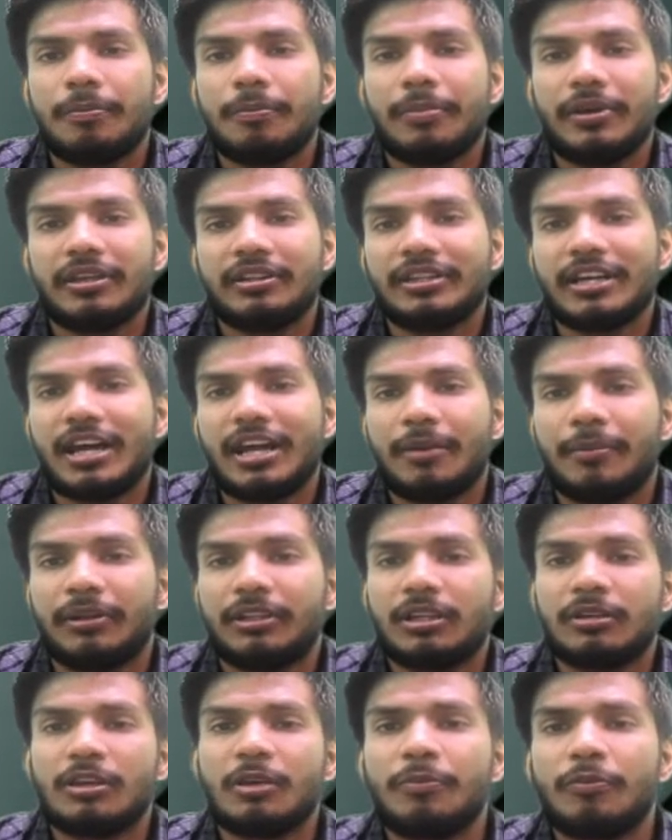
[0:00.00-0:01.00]
पेशा है
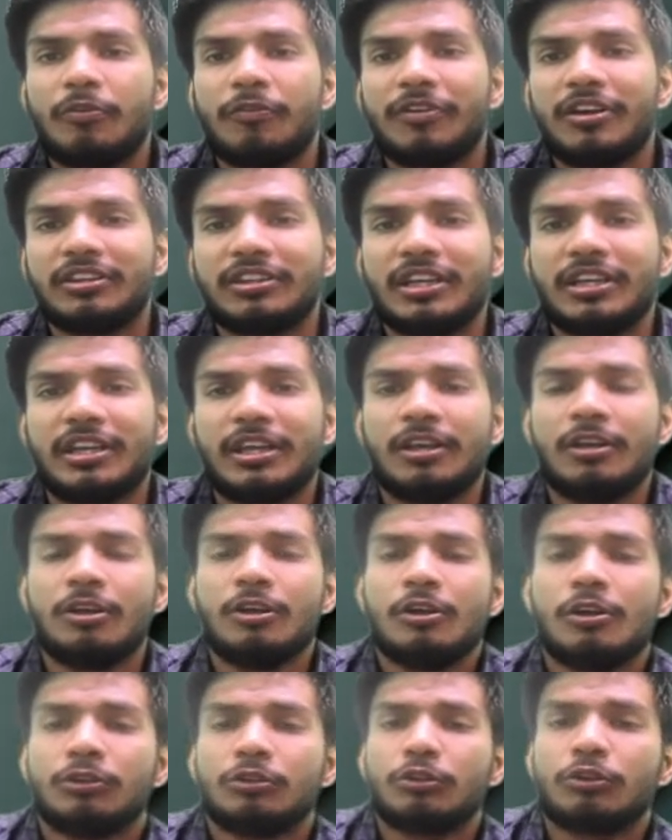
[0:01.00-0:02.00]
मतलब कि प्रोफेशन है
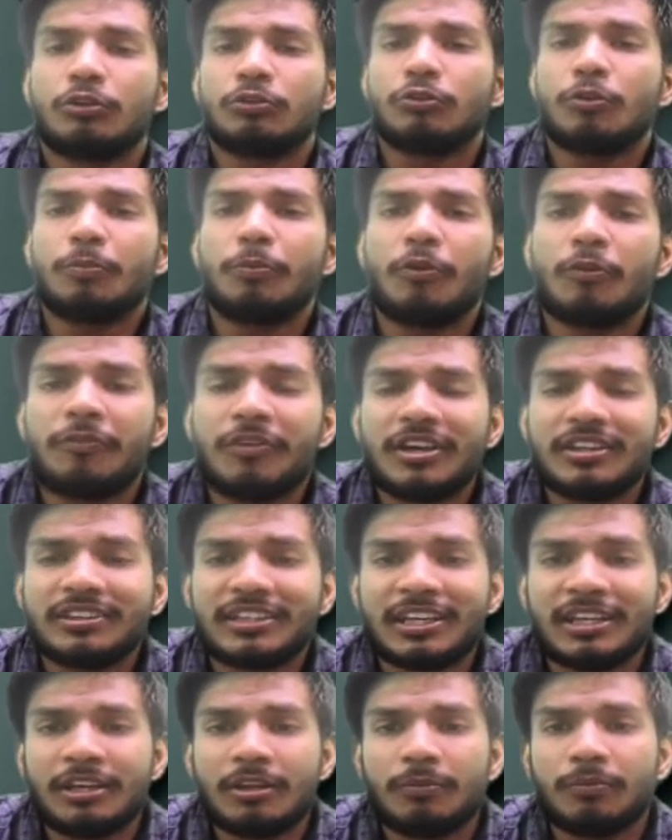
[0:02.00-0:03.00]
तो दोस्तों
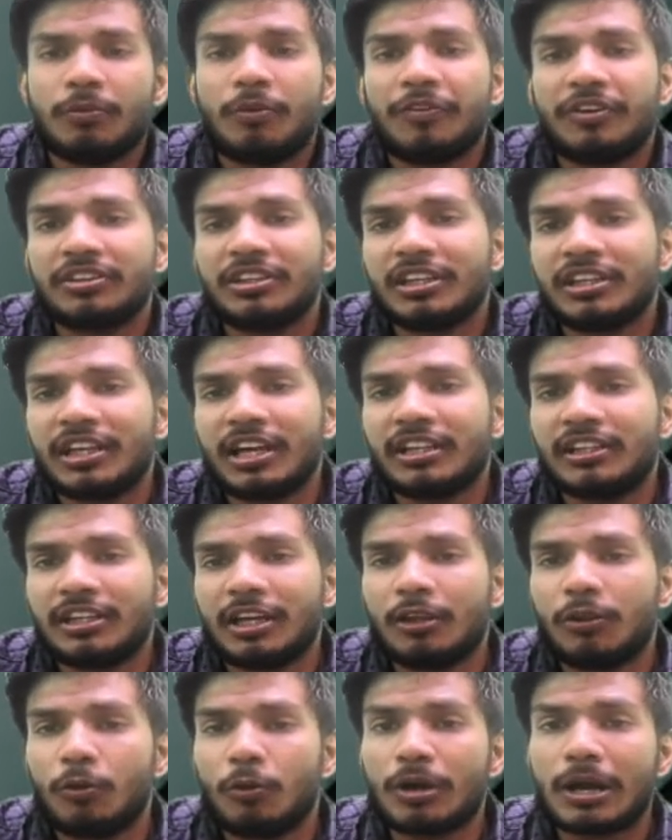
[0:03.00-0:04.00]
प्रोफेशन प्रोफेशन के
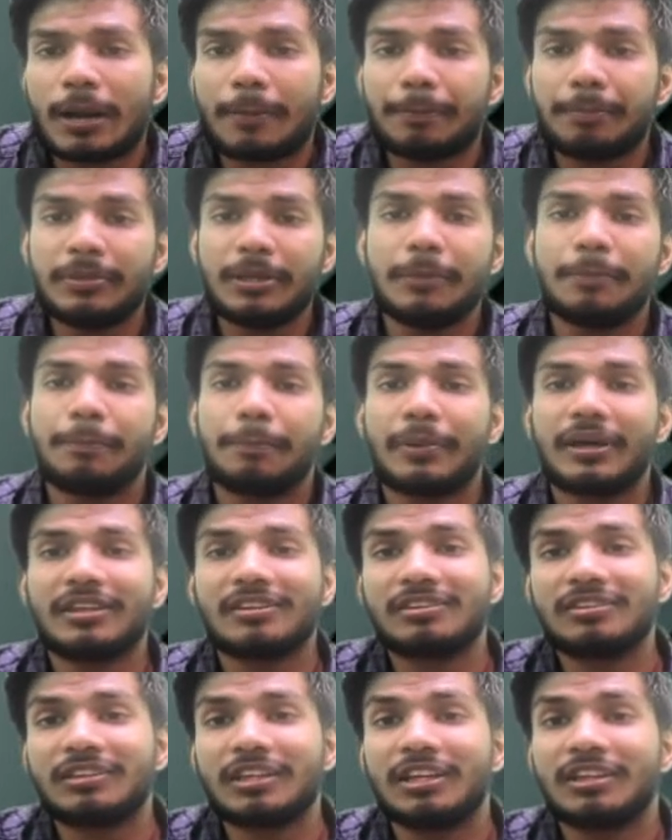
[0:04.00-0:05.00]
अंदर लोग अपनी
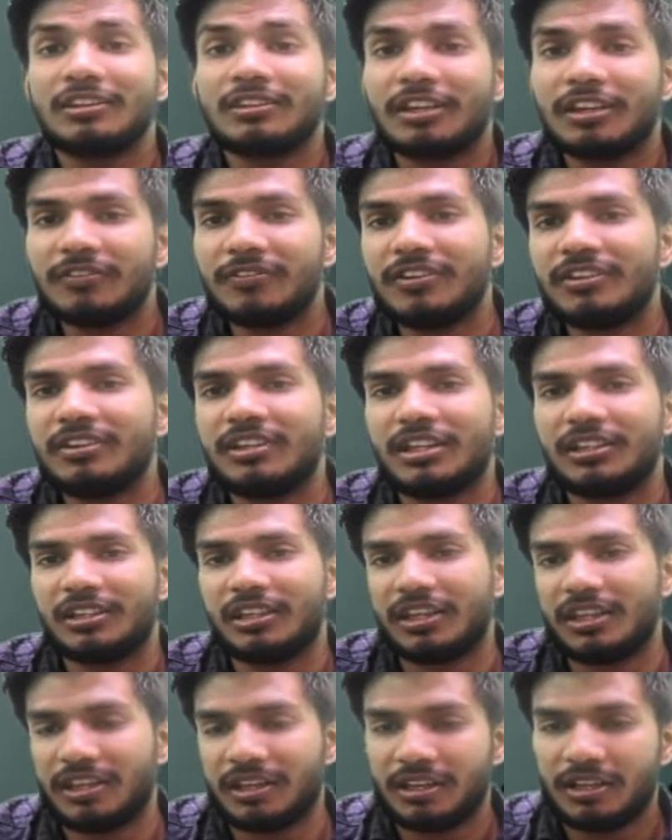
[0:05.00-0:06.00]
पर्सनल सर्विस
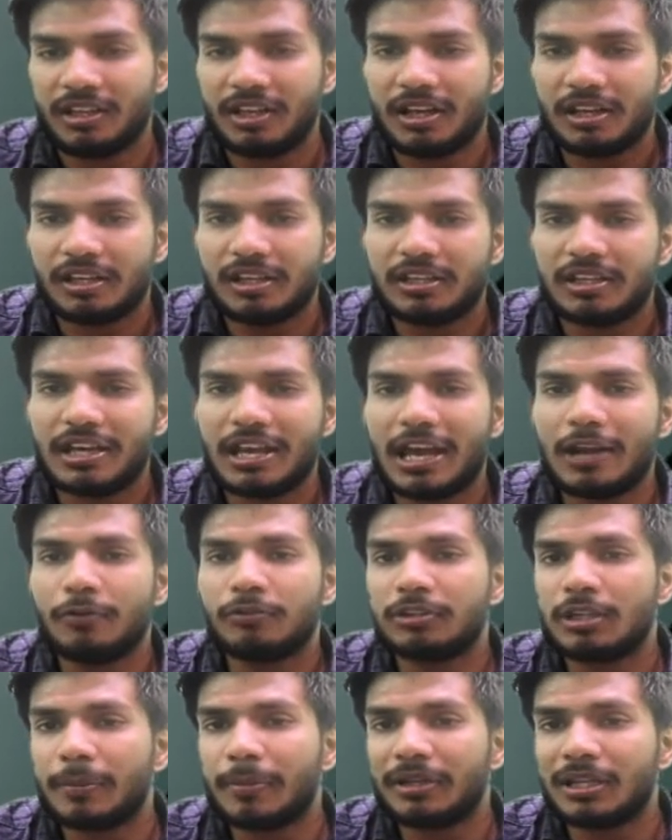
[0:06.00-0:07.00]
देते हैं ठीक है एंड
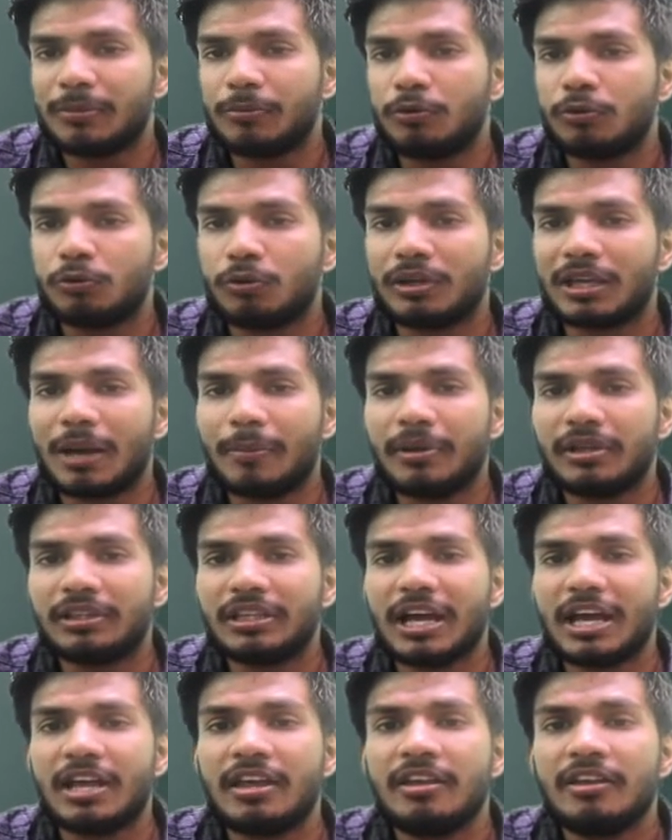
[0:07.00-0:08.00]
उसके बदले में उनको क्या
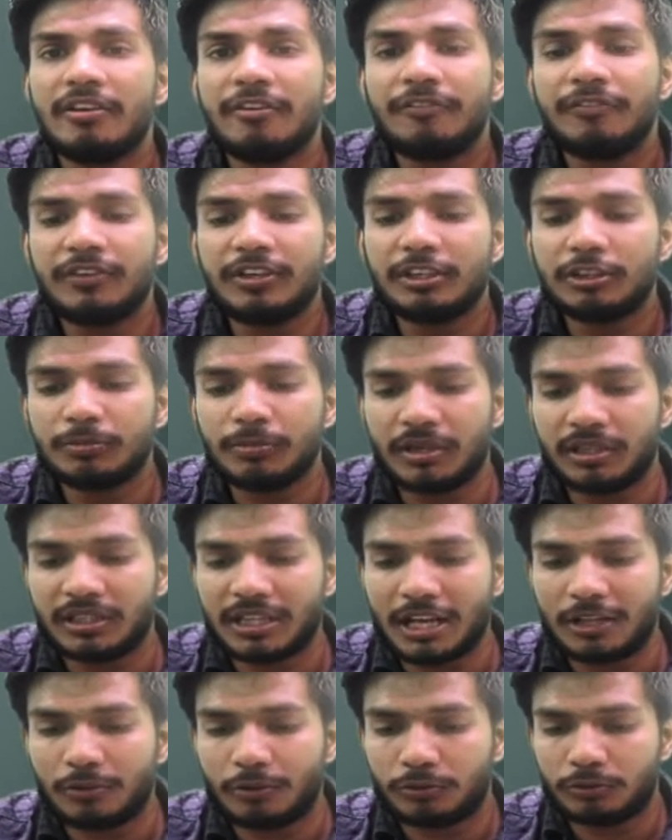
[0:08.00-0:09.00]
मिलता है फीस
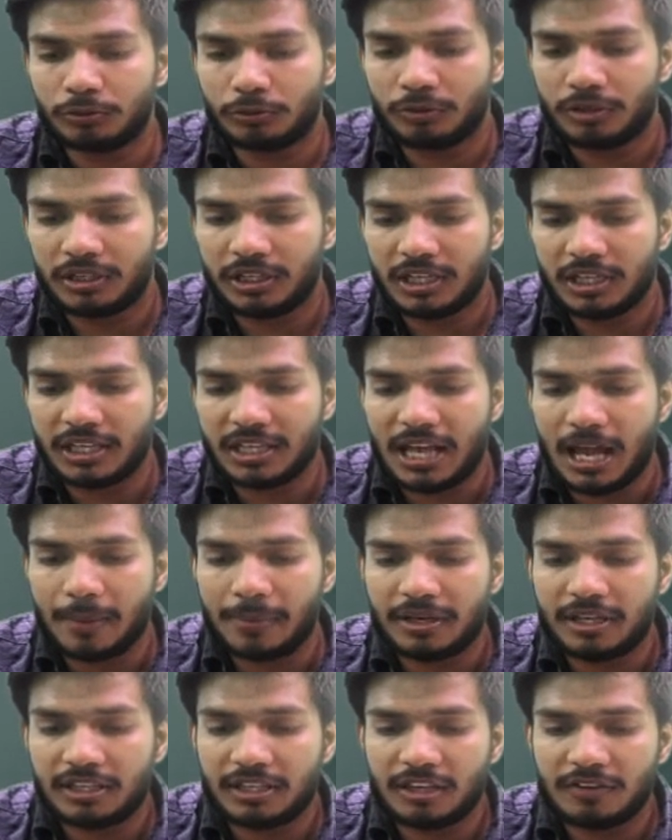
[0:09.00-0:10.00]
मिलता है दोस्तों ठीक है
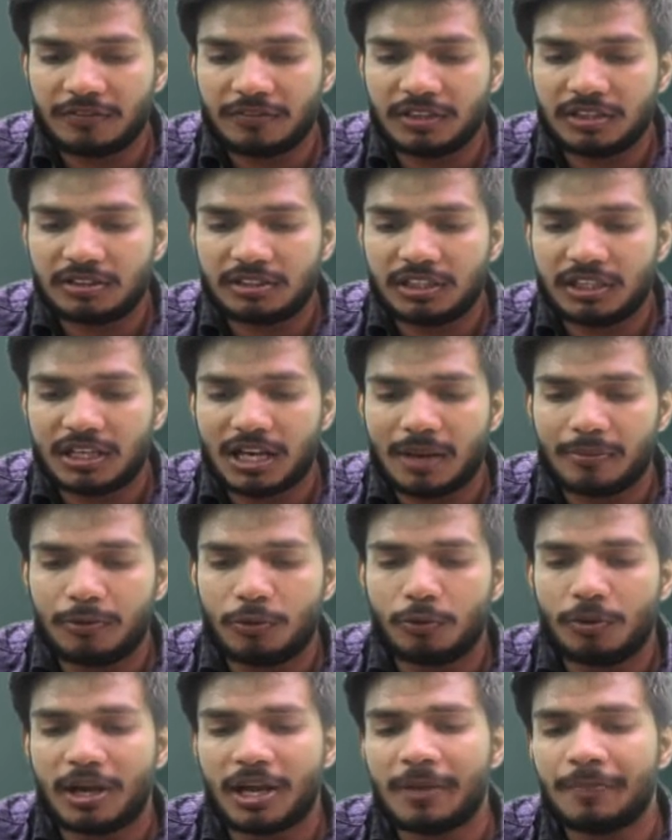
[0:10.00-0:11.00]
यहाँ पे देखिए फीस लिखा
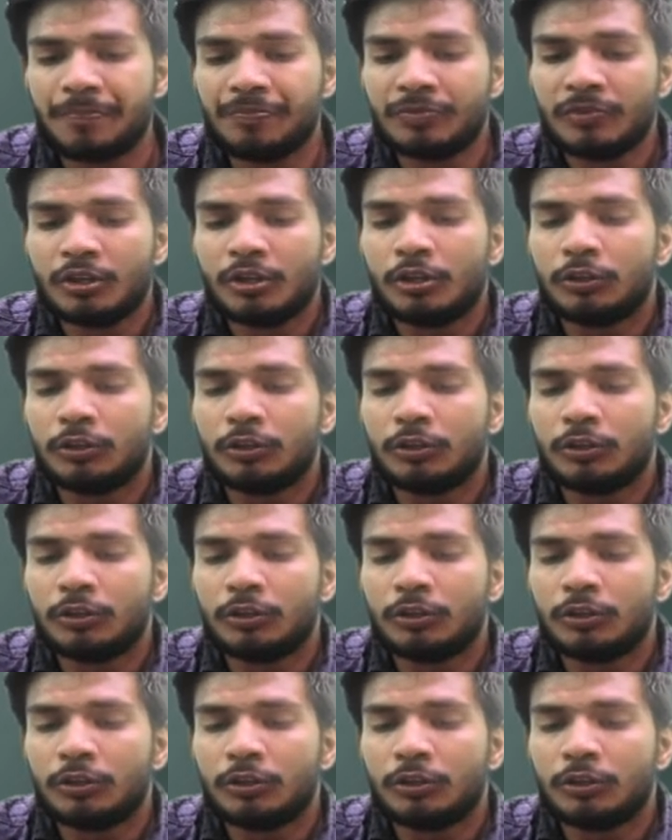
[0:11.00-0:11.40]
भी हुआ है